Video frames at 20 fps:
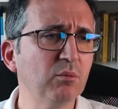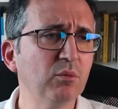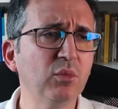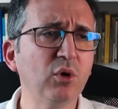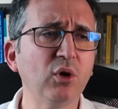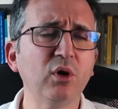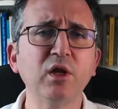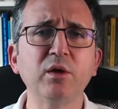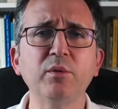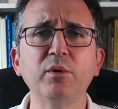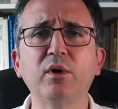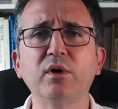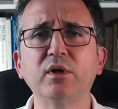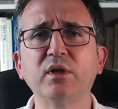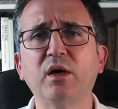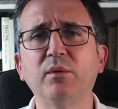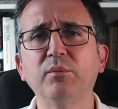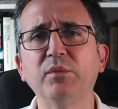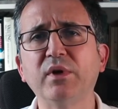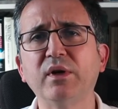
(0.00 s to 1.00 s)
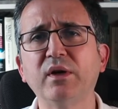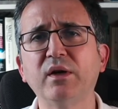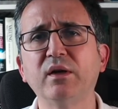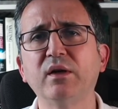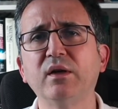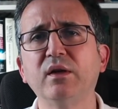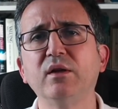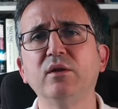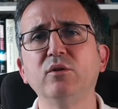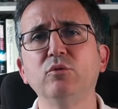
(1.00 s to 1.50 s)
Böyle bir ortamda
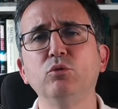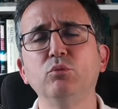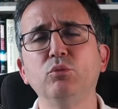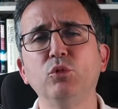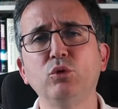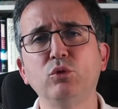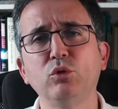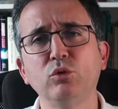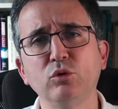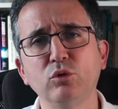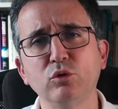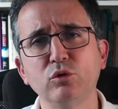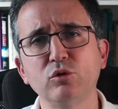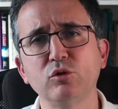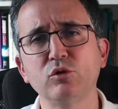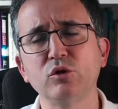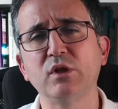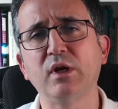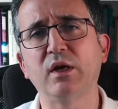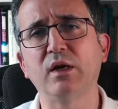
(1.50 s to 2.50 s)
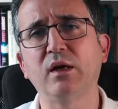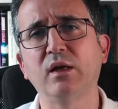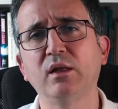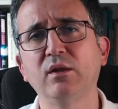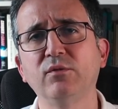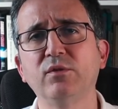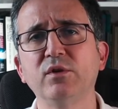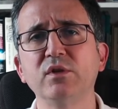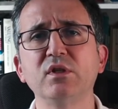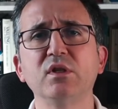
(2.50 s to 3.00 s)
bütün düşüşler
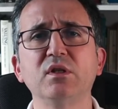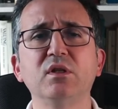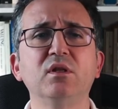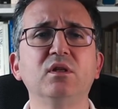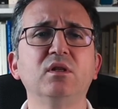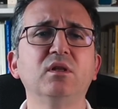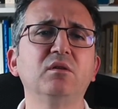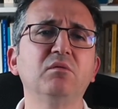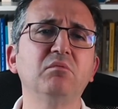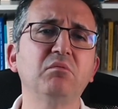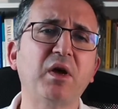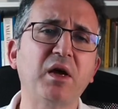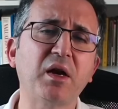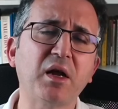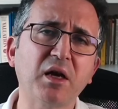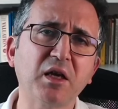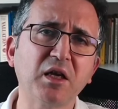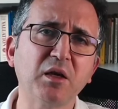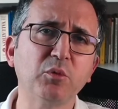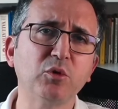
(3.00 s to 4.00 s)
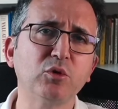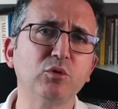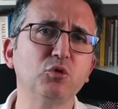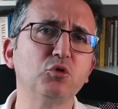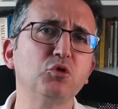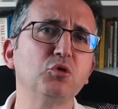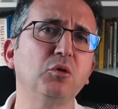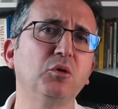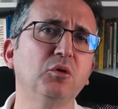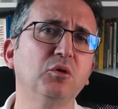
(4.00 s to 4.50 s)
alım fırsatıdır. Herhangi bir
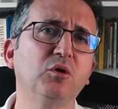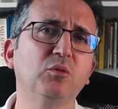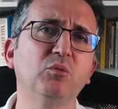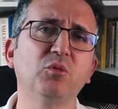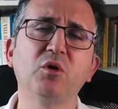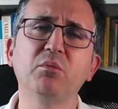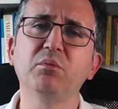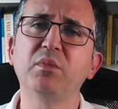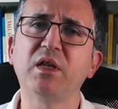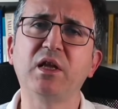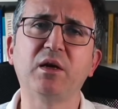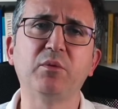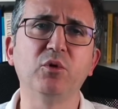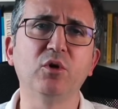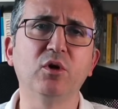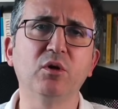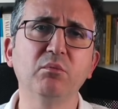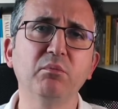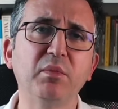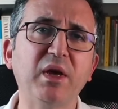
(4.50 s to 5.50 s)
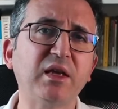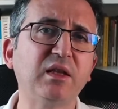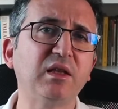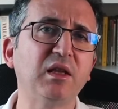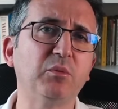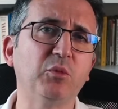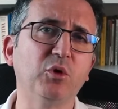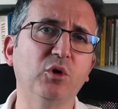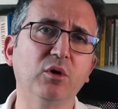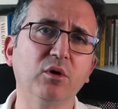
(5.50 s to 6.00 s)
düşüş olur mu bilemiyorum,
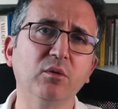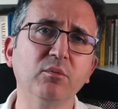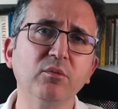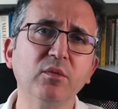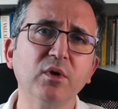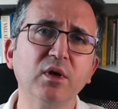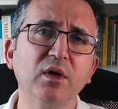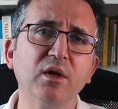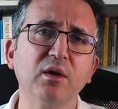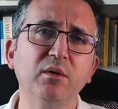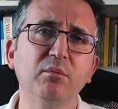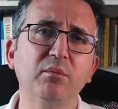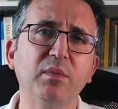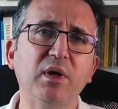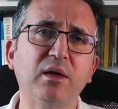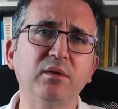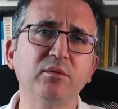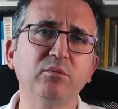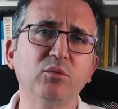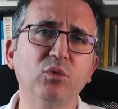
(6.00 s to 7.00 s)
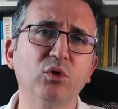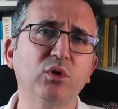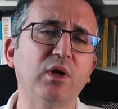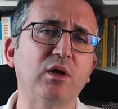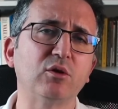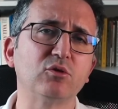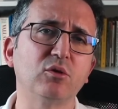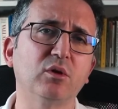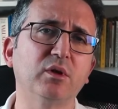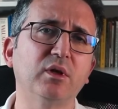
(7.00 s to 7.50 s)
beklemiyorum. Ben
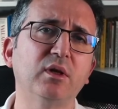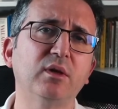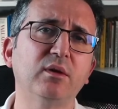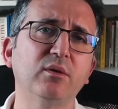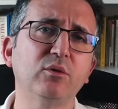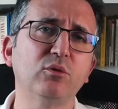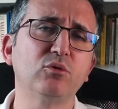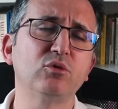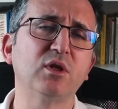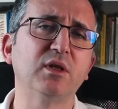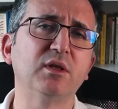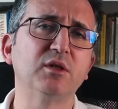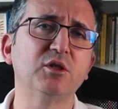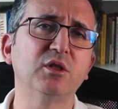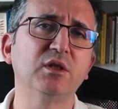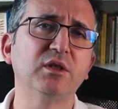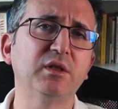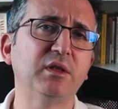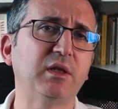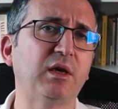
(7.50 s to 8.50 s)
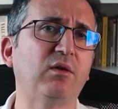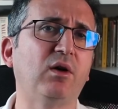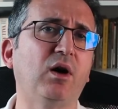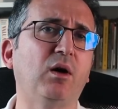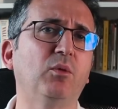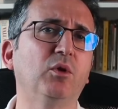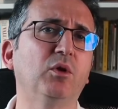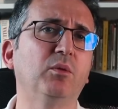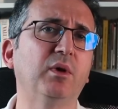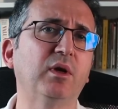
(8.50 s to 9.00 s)
bundan sonra yükselişin
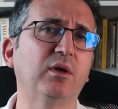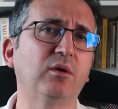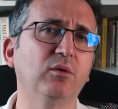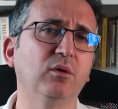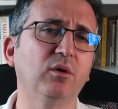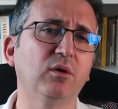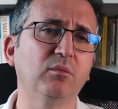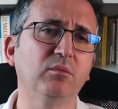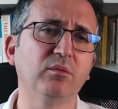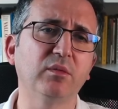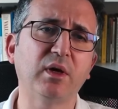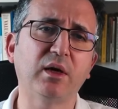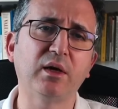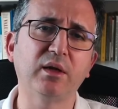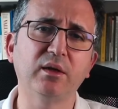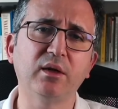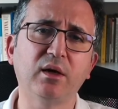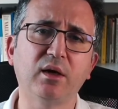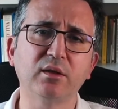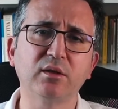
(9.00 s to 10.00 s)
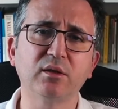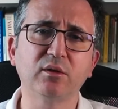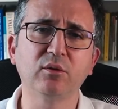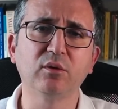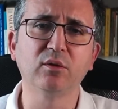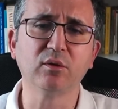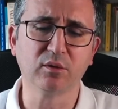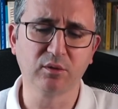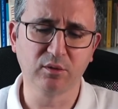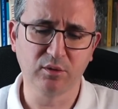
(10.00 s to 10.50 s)
devamını bekliyorum. Yani artık
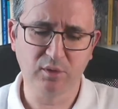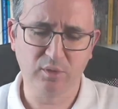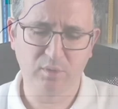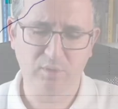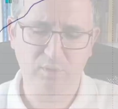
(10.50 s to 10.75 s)
o